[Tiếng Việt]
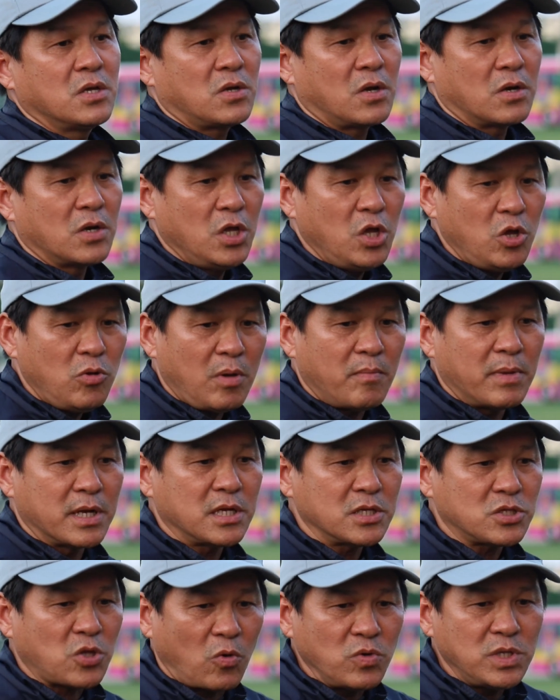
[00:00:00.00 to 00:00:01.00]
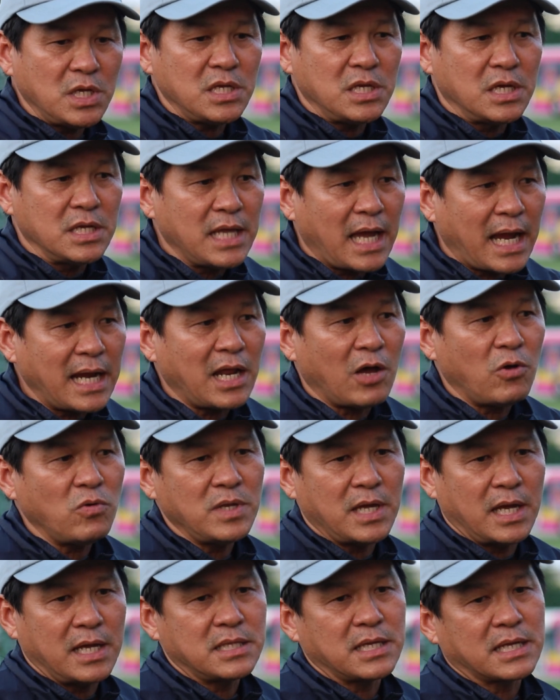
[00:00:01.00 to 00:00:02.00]
Còn nếu mà mình cứ tổ chức những giải
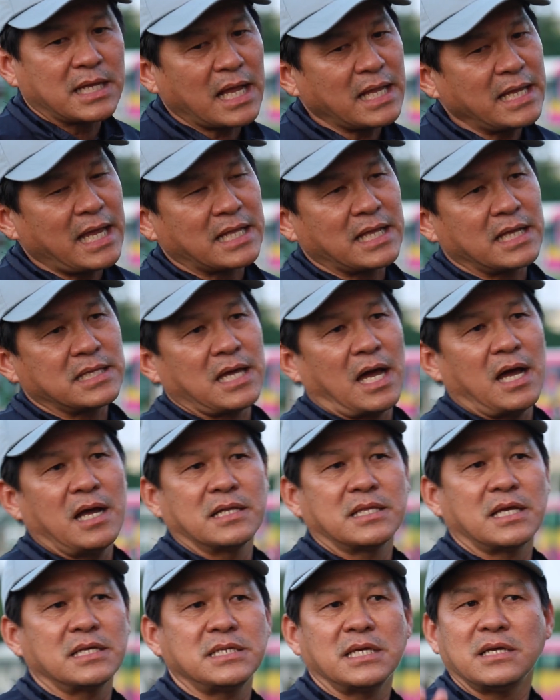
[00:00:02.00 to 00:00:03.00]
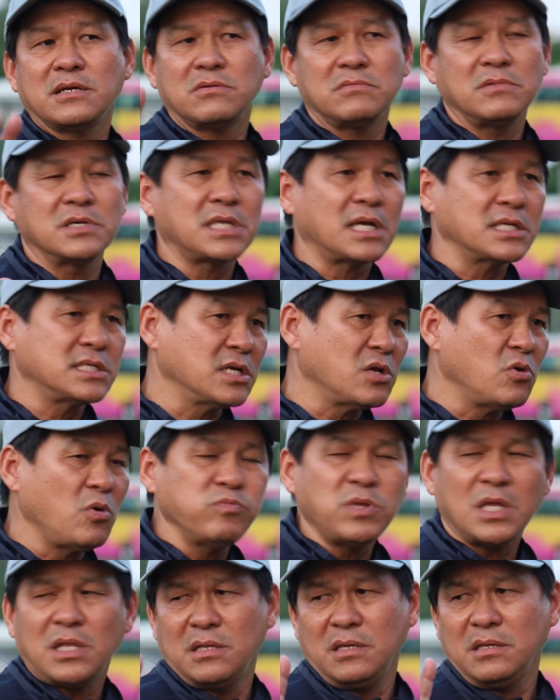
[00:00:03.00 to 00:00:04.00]
đấu vậy thì các nhà tài trợ người ta sẽ
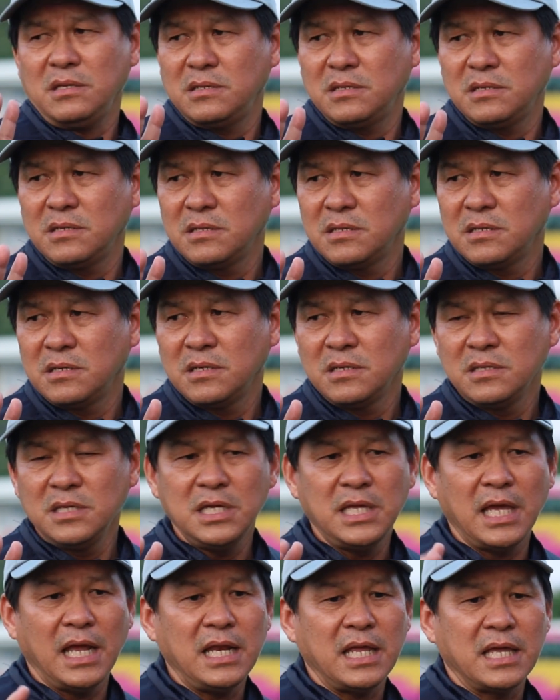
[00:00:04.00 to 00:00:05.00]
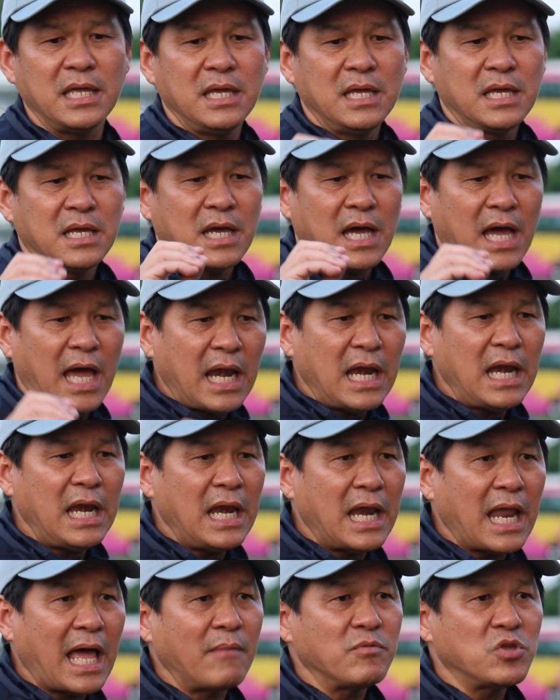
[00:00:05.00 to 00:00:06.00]
không thích. Như vậy thì
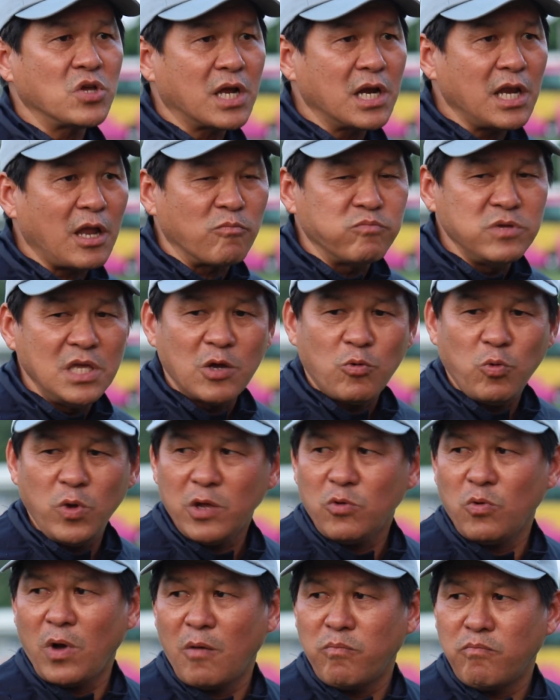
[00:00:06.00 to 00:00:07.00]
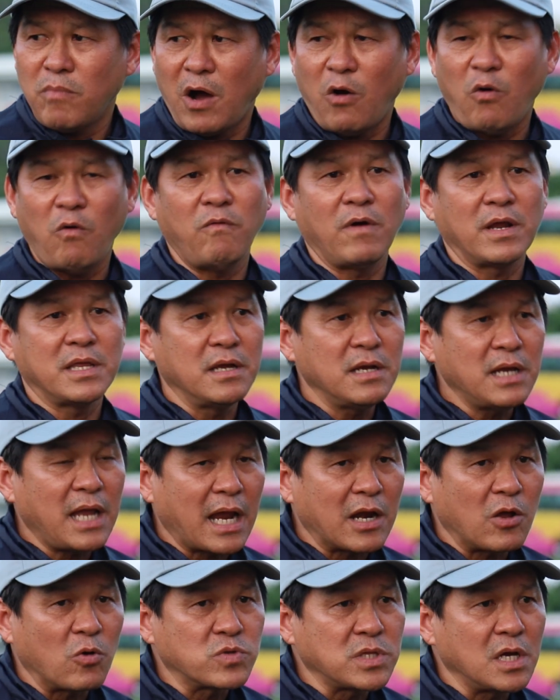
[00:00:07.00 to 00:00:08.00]
anh làm cho cái lòng nhiệt huyết của ông bầu và những
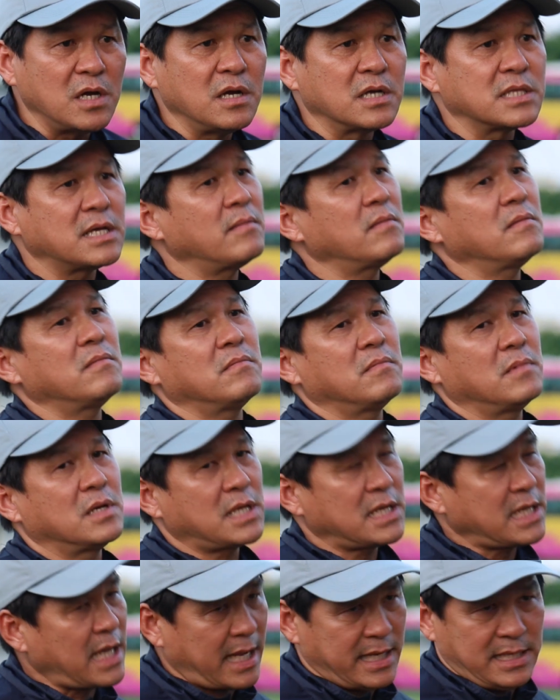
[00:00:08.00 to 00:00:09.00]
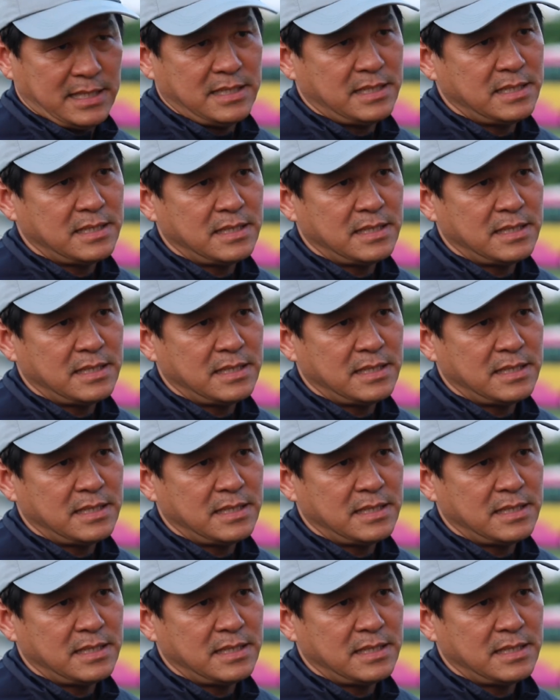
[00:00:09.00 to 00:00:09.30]
nhà đầu tư người ta chạy.